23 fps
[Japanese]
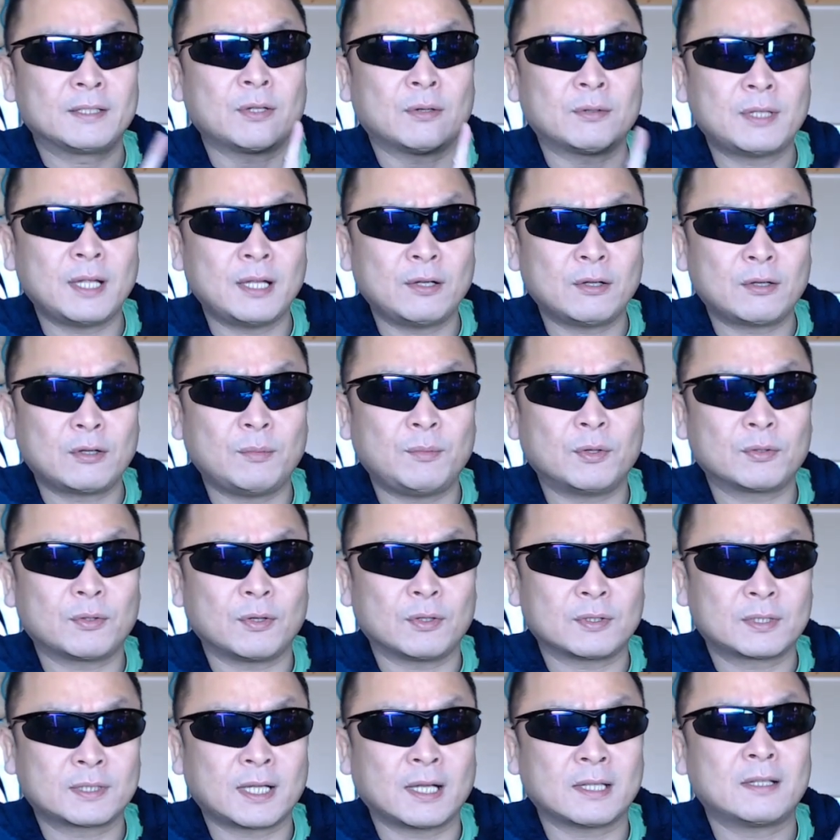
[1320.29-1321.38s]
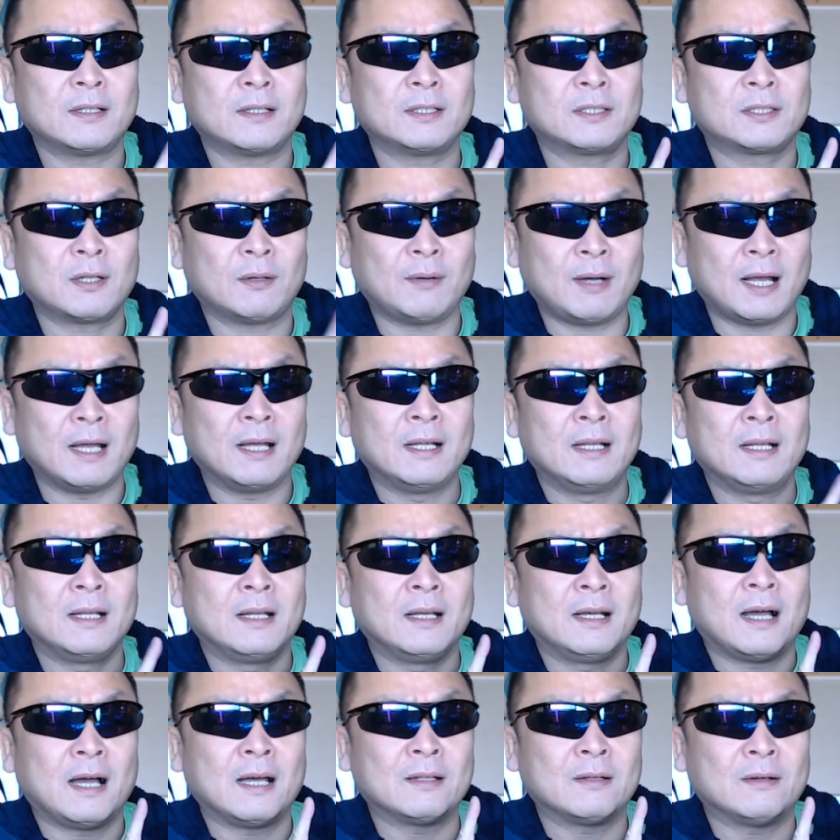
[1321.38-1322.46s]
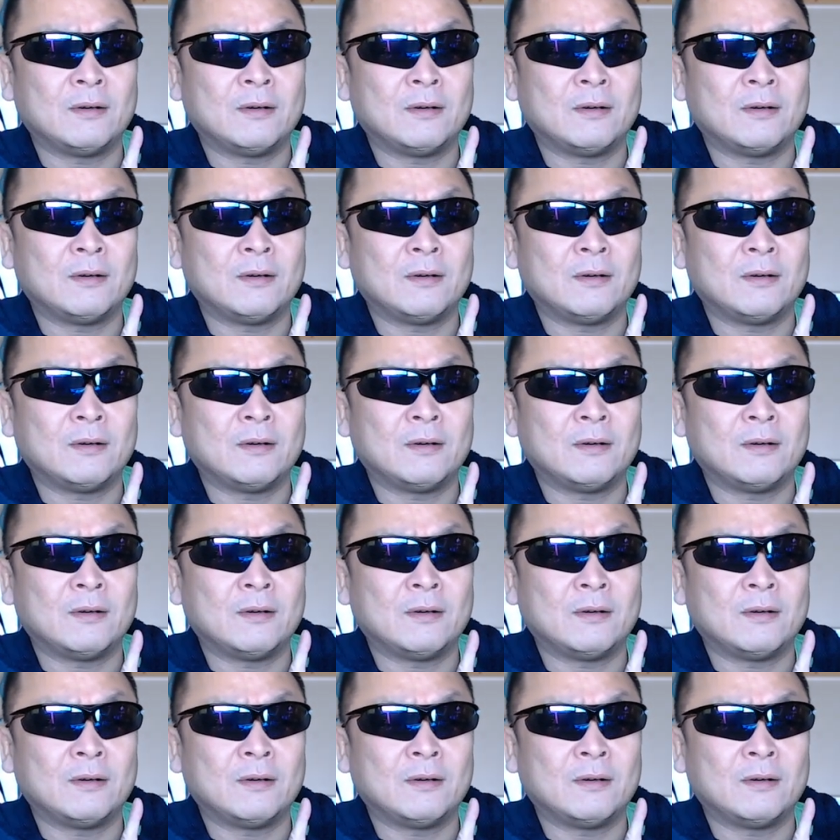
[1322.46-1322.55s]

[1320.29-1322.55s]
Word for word: 省電力モードを使っている人はあ